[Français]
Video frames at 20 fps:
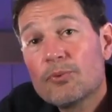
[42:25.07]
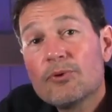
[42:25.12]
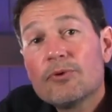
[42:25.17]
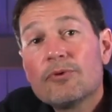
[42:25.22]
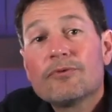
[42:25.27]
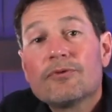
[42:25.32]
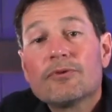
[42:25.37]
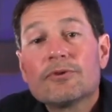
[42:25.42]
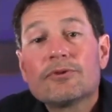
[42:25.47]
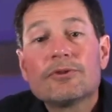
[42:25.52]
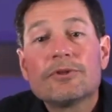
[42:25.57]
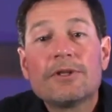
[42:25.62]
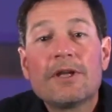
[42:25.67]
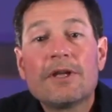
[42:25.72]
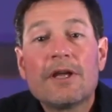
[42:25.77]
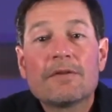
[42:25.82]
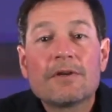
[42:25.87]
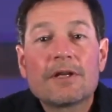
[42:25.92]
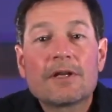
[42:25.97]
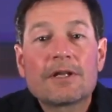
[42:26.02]
peut
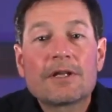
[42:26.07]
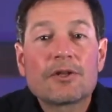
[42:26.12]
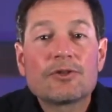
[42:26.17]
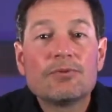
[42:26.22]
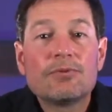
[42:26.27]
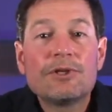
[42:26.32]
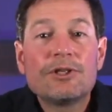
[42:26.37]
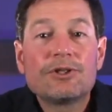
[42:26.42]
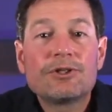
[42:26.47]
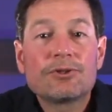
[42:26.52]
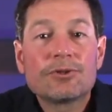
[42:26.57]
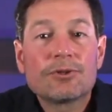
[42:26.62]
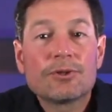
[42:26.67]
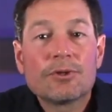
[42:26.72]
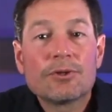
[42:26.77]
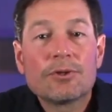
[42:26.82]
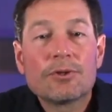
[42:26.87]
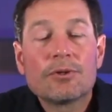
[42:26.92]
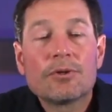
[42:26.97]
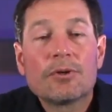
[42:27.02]
fonctionner avec un switch,
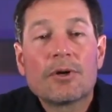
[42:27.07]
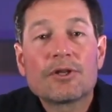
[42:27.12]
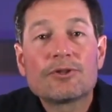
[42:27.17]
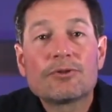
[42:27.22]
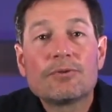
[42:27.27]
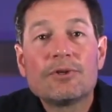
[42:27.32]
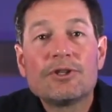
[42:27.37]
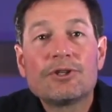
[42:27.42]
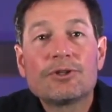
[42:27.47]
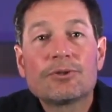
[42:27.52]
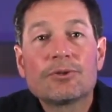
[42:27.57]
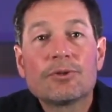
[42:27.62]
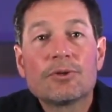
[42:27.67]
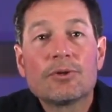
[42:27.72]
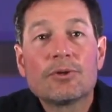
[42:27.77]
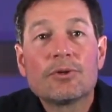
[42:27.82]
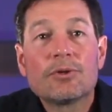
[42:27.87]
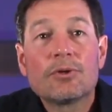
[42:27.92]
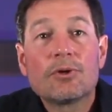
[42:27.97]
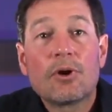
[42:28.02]
un switch
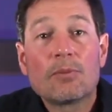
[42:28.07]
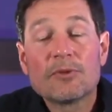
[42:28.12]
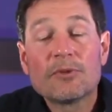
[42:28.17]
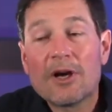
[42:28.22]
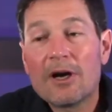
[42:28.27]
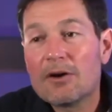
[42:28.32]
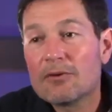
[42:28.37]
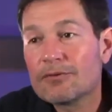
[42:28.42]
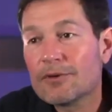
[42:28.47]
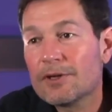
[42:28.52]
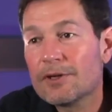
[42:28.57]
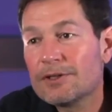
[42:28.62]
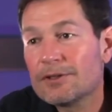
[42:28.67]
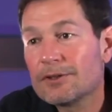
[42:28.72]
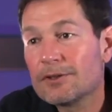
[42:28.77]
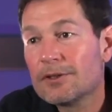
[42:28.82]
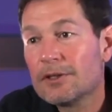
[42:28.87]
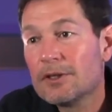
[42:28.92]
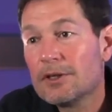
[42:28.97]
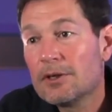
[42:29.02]
lambda en fait.
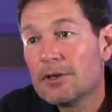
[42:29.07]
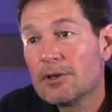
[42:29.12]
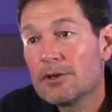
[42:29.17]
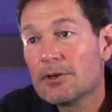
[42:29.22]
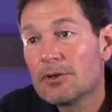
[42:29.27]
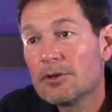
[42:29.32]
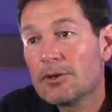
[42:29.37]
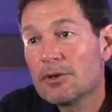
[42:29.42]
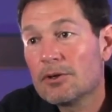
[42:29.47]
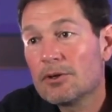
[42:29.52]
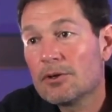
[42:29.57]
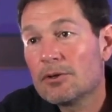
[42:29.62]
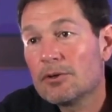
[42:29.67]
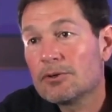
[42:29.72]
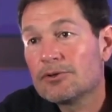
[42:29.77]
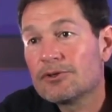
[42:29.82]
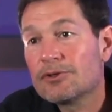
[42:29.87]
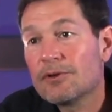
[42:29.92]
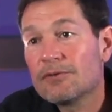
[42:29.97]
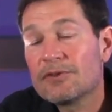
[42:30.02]
Euh,
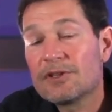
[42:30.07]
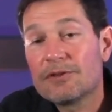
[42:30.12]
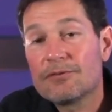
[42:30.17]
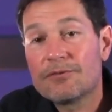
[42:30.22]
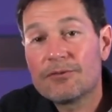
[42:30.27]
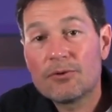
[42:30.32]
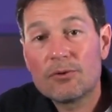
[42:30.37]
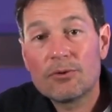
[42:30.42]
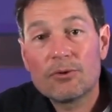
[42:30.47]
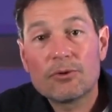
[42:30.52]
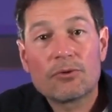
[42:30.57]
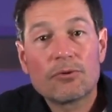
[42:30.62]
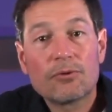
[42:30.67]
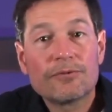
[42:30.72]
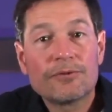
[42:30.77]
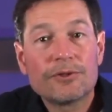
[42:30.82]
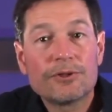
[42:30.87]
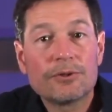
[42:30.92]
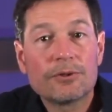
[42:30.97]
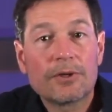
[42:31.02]
sauf qu'il faut le
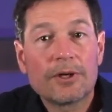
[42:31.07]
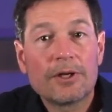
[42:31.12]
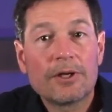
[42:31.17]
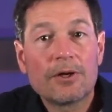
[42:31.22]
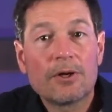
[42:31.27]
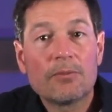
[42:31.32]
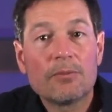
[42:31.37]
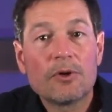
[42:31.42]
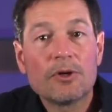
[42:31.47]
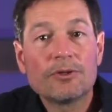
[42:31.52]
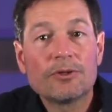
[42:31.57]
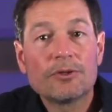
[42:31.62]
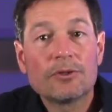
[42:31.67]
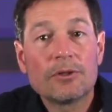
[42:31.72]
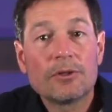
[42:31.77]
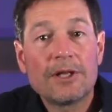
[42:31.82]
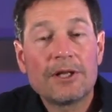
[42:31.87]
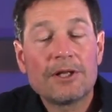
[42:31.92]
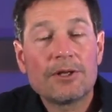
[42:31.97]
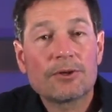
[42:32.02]
configurer en mode
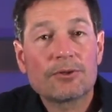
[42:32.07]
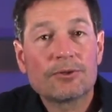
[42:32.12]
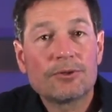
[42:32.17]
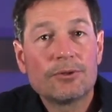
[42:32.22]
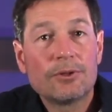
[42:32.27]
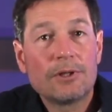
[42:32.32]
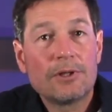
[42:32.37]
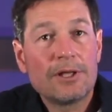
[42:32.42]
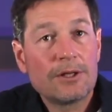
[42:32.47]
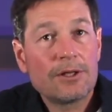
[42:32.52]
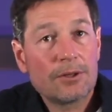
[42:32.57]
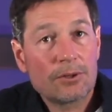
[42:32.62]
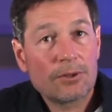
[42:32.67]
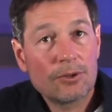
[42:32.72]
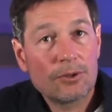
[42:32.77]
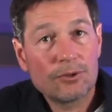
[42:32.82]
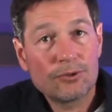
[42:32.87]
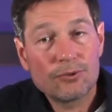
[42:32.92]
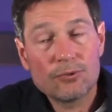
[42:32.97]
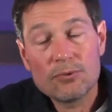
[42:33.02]
layer, layer
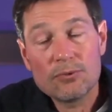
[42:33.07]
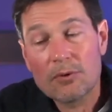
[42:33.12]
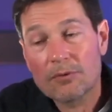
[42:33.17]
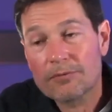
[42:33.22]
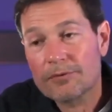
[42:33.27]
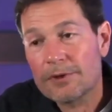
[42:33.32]
2, en